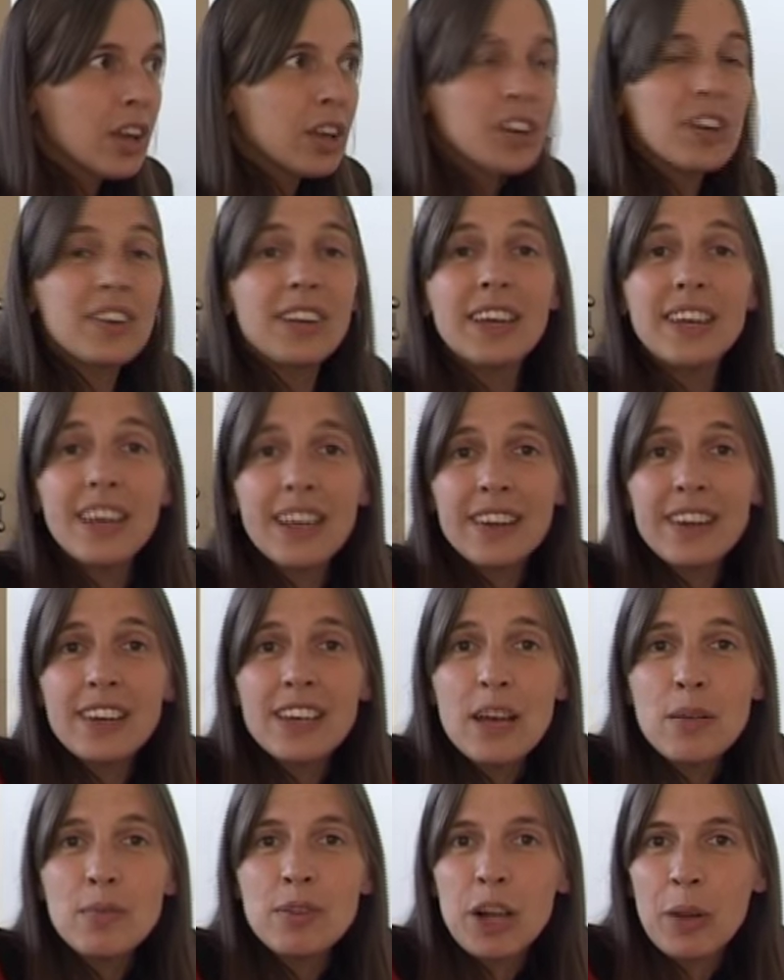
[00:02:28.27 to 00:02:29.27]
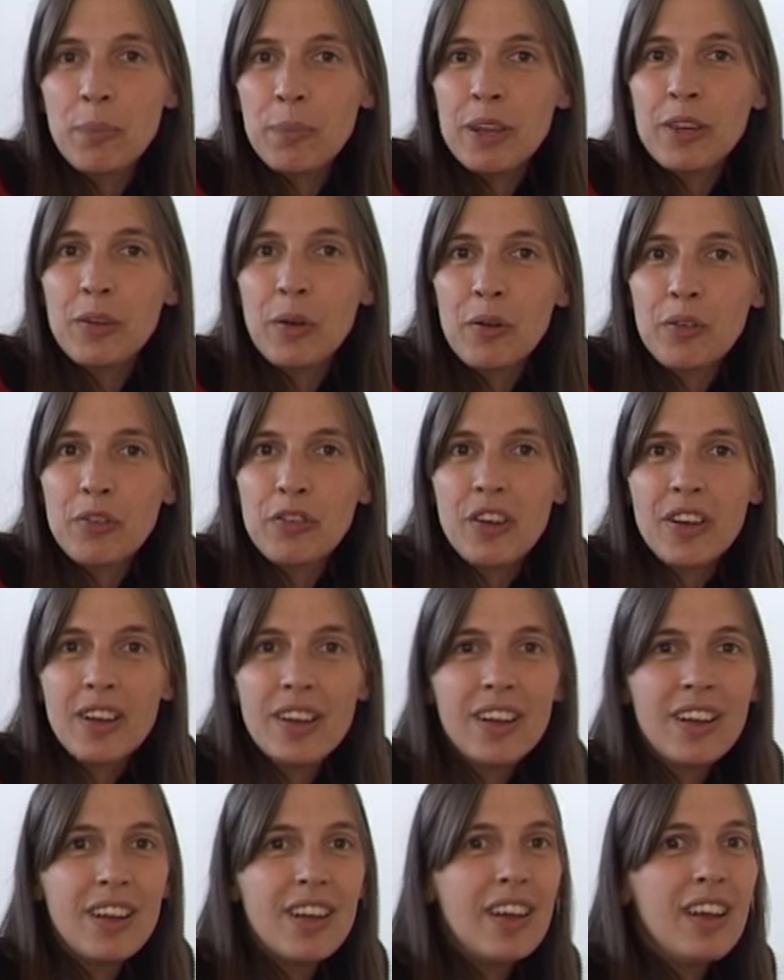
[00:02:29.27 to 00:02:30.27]
Dans un quatrième chapitre, enfin,
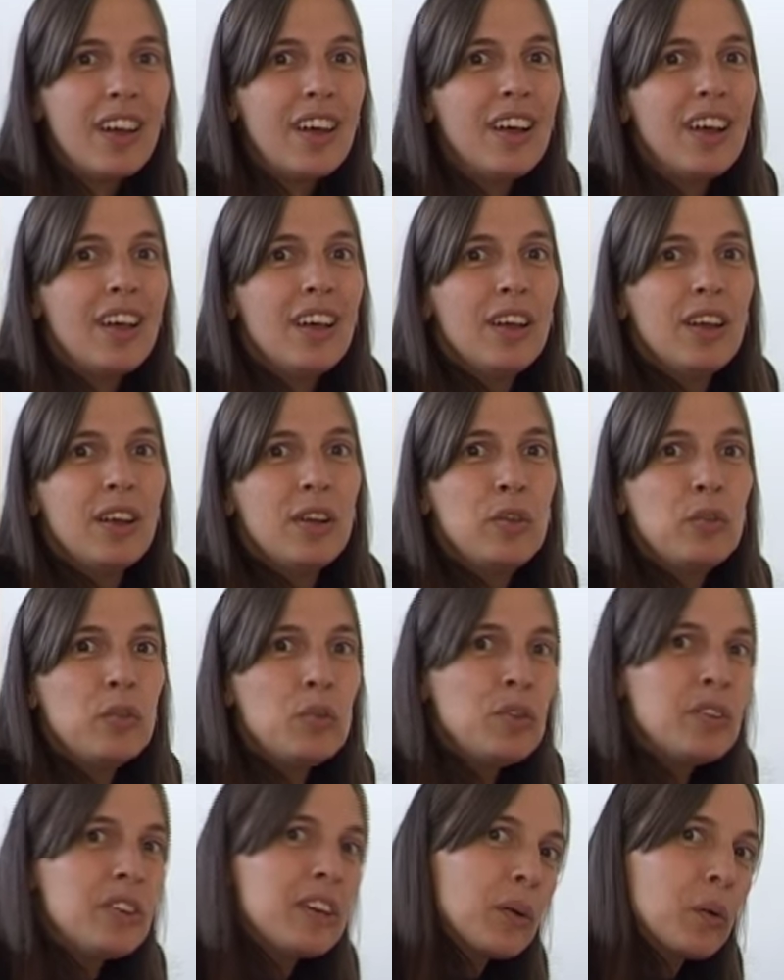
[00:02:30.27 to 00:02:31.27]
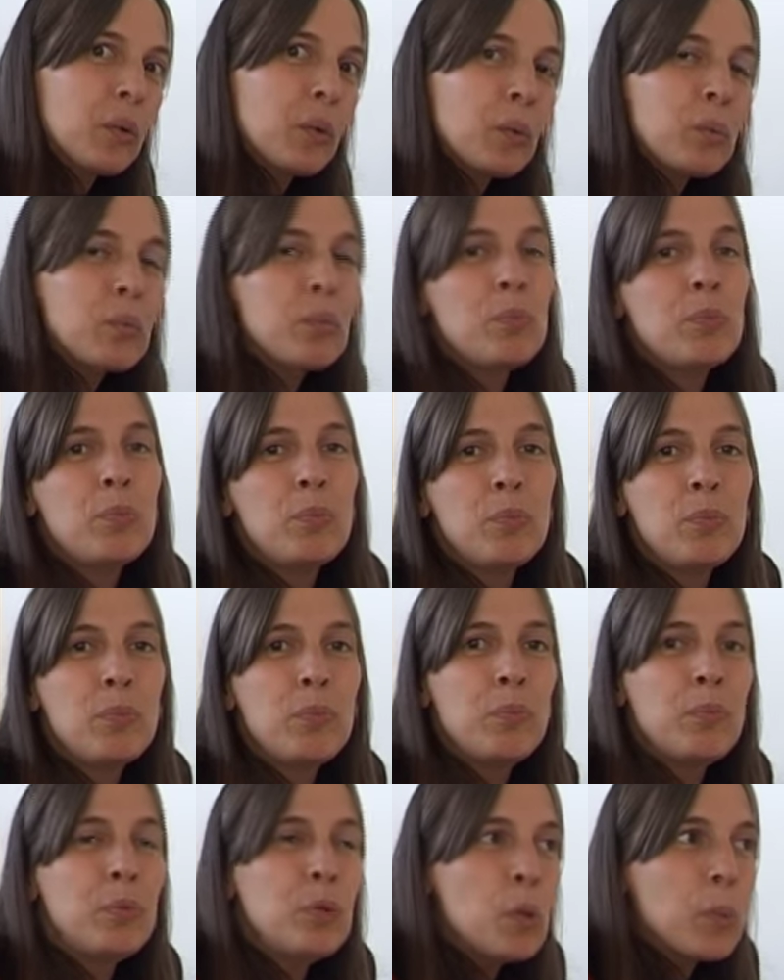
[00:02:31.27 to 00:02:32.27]
nous irons
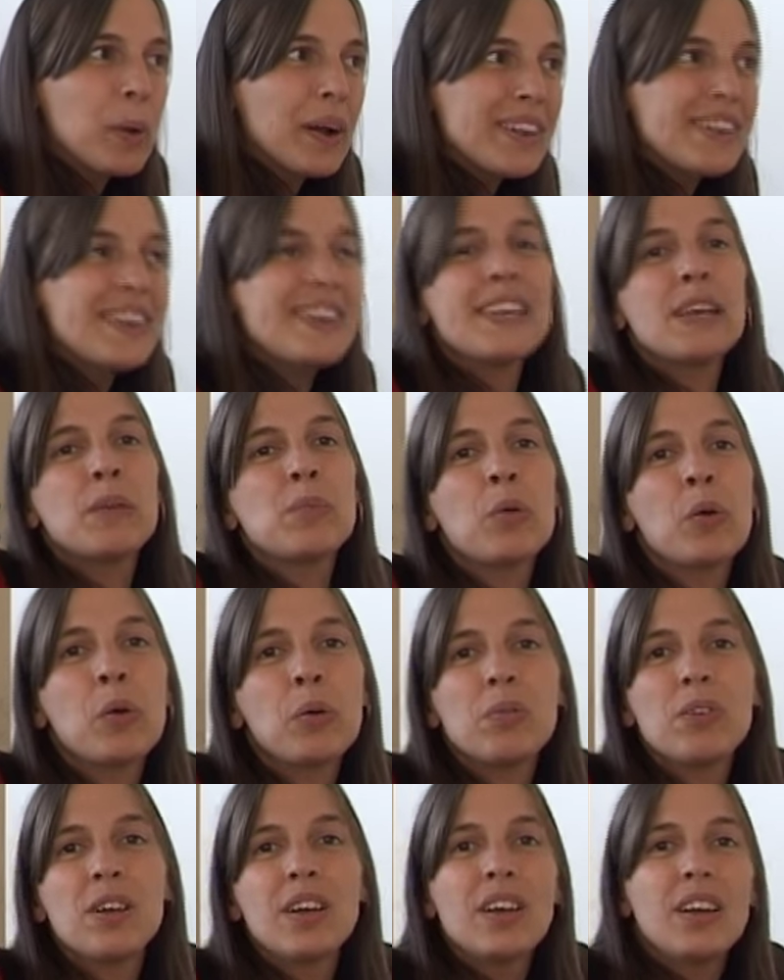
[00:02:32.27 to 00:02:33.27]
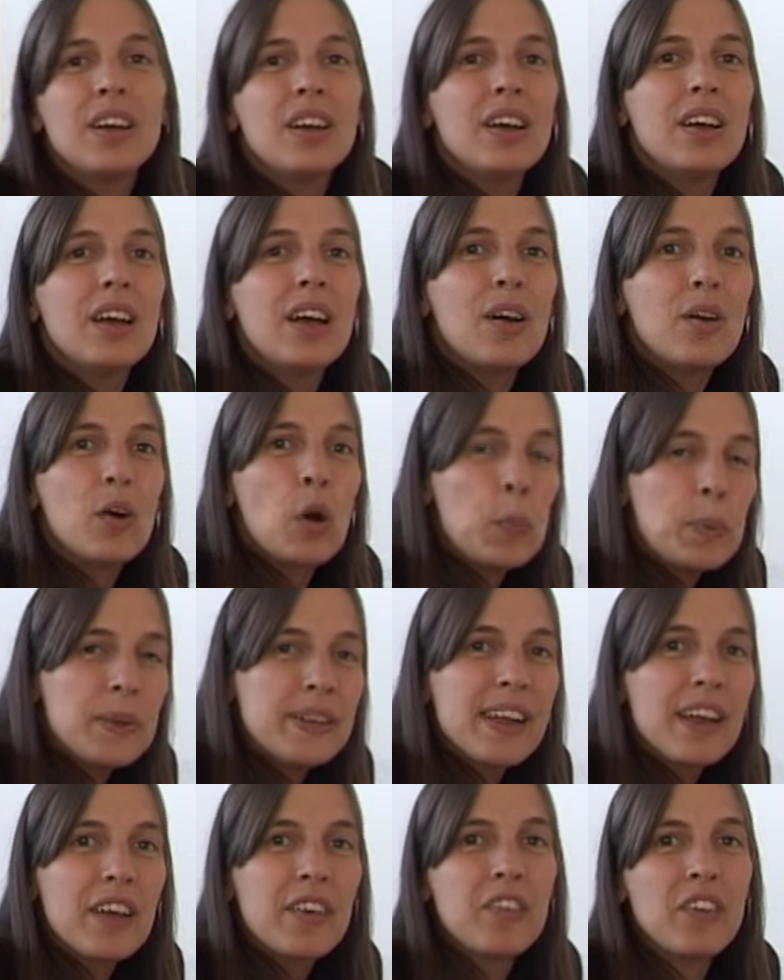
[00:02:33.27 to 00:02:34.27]
plus précisément
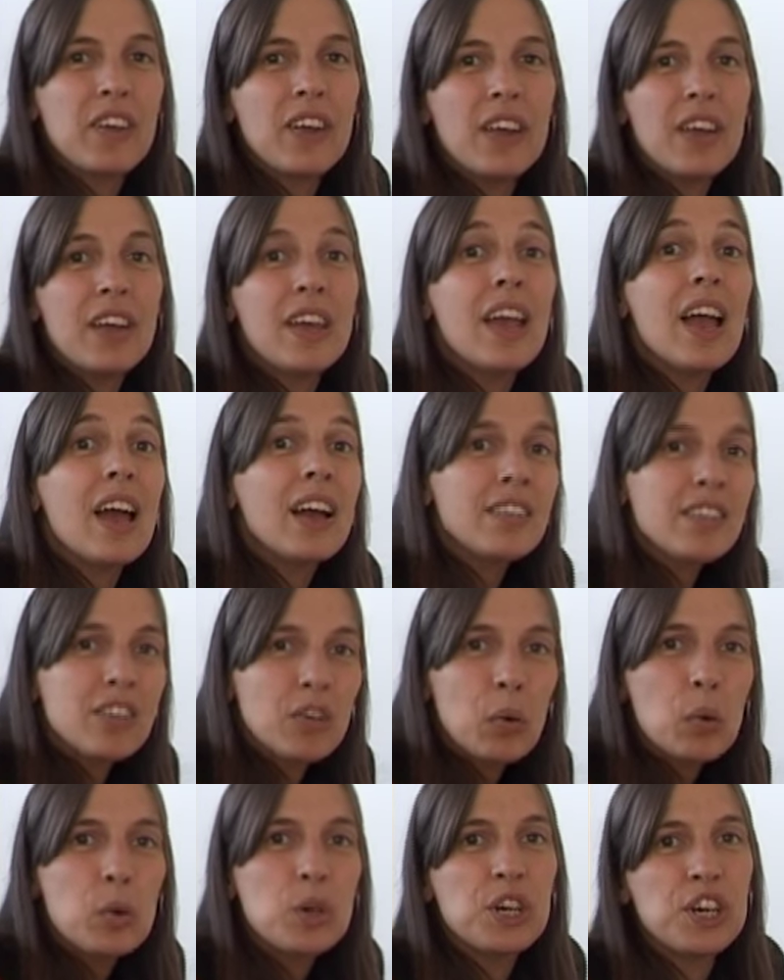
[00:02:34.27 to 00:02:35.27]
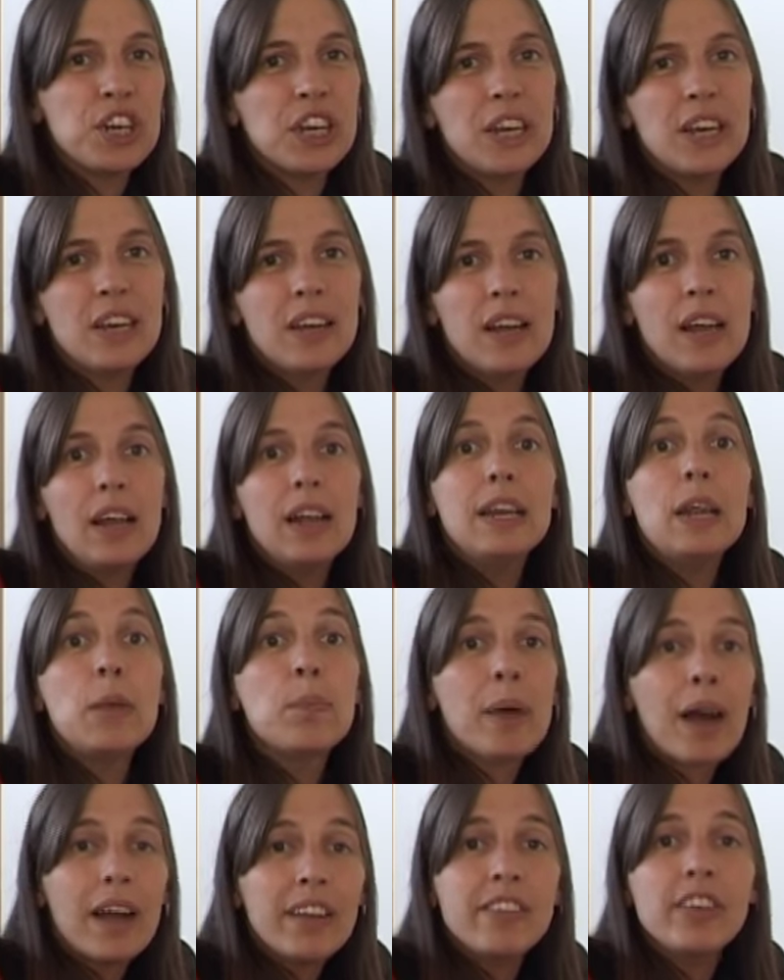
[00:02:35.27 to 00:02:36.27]
observer et interroger les
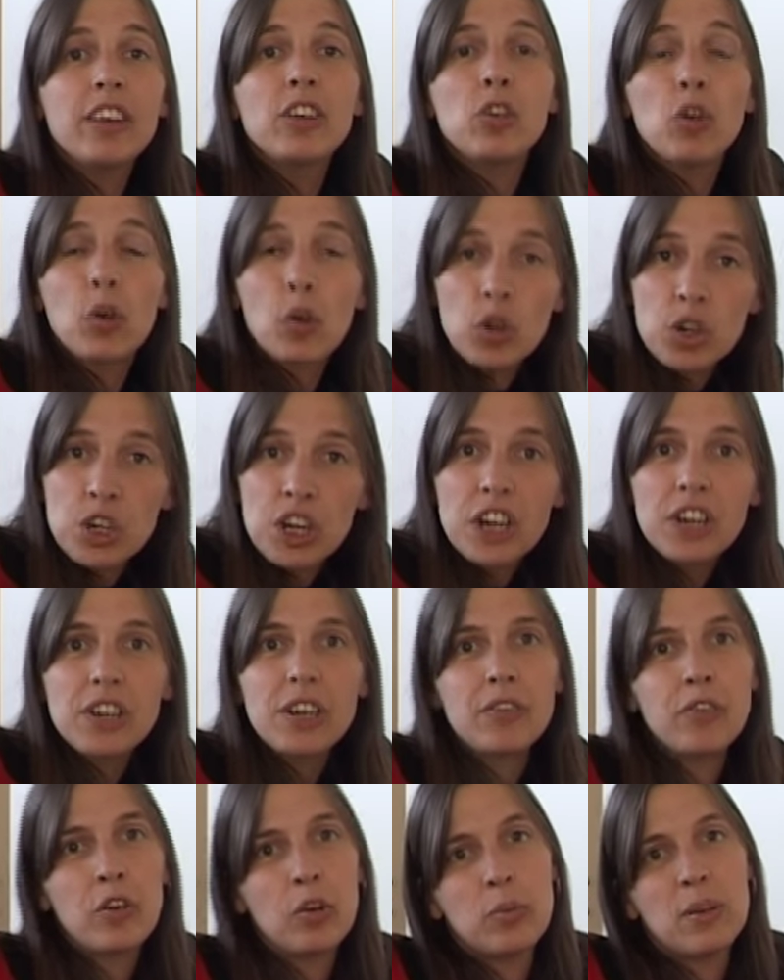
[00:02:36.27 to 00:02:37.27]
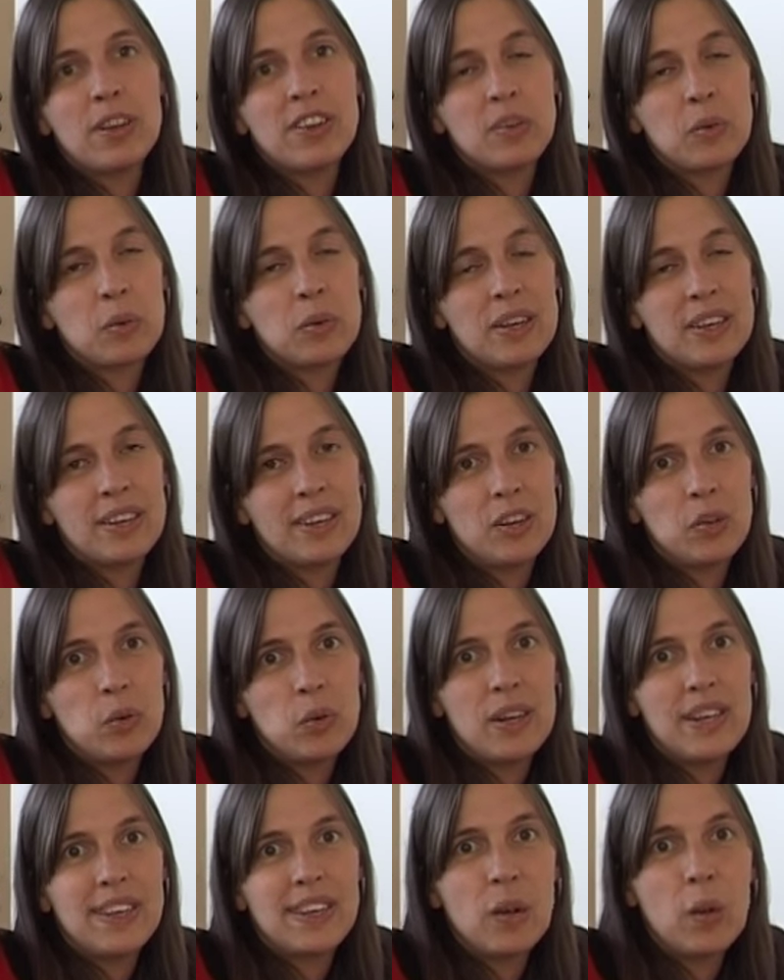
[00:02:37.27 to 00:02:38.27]
pratiques de recherche d'information des
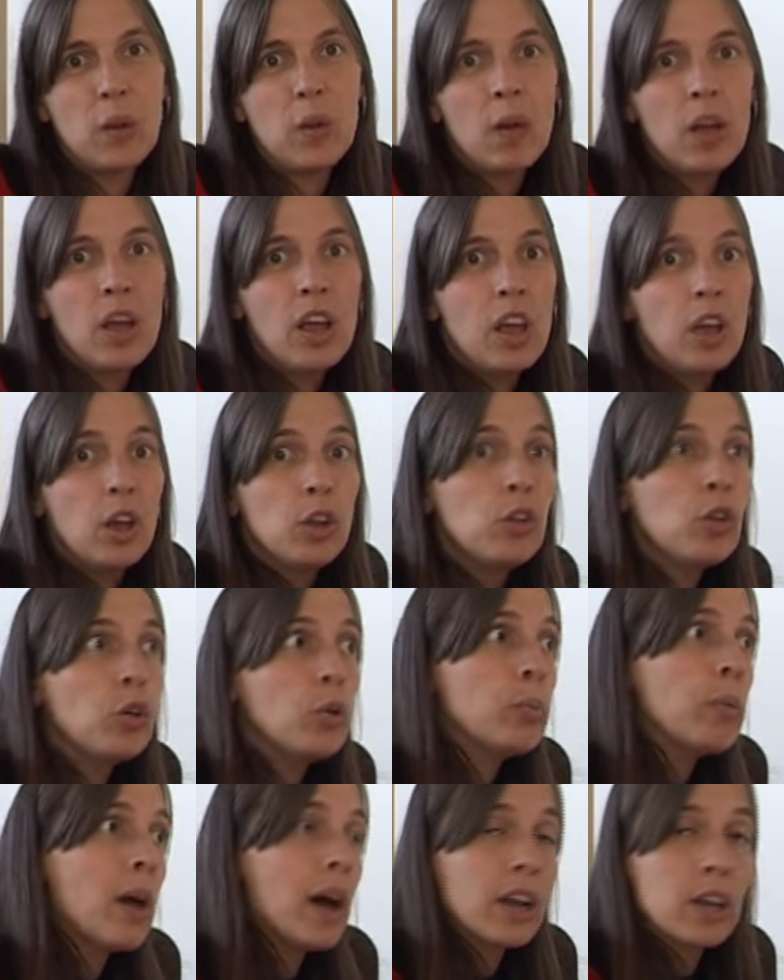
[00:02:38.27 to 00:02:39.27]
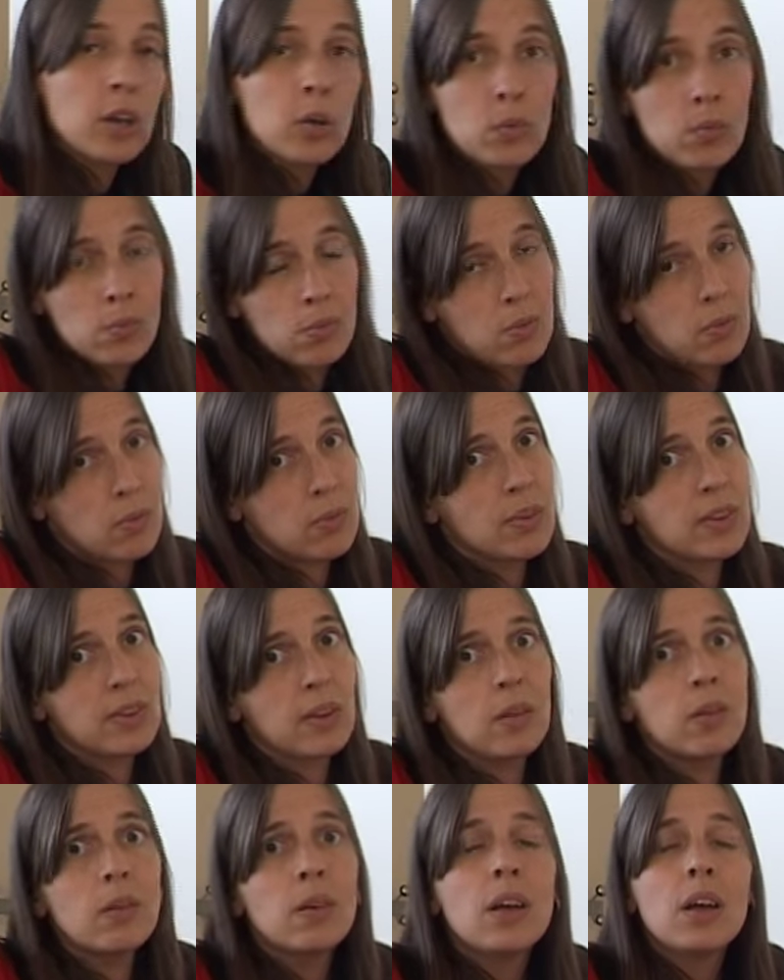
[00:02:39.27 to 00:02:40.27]
adolescents de Marion, 11
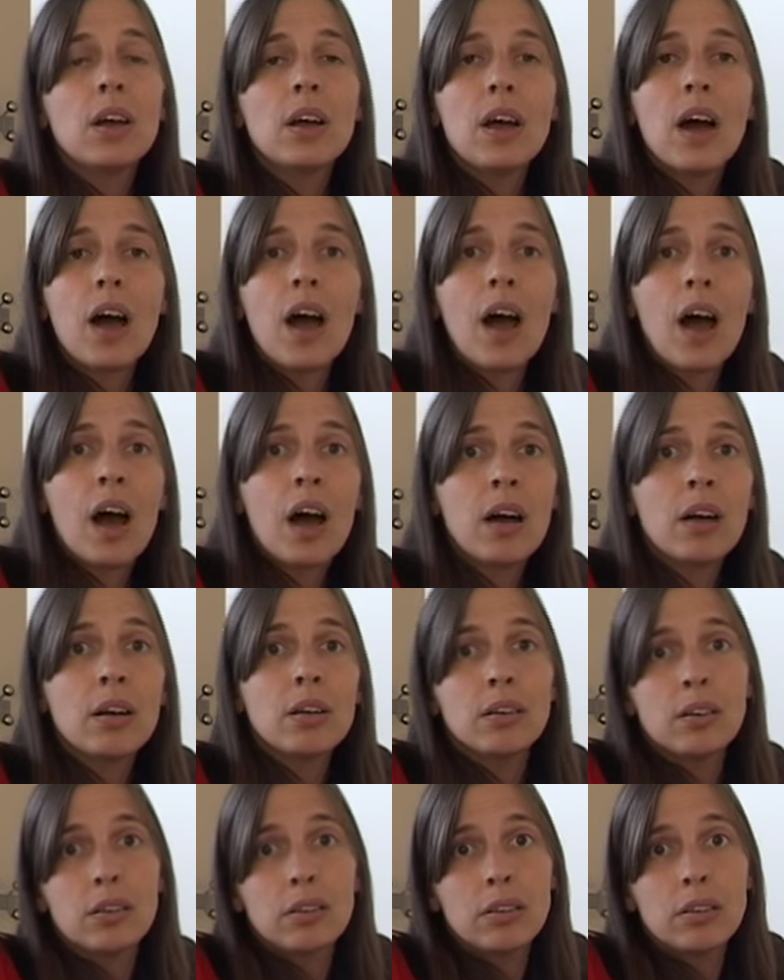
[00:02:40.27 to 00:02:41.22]
ans, à